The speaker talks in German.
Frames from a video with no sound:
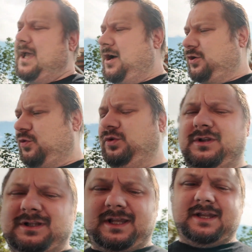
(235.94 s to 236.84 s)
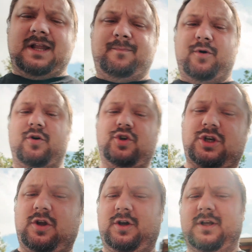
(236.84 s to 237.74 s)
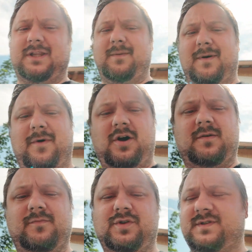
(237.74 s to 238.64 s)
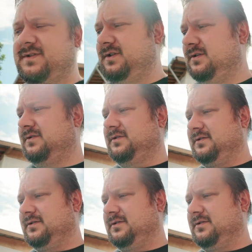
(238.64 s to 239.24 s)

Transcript: Er hat unten drinnen ein paar Rostlöcher, die wir machen müssen.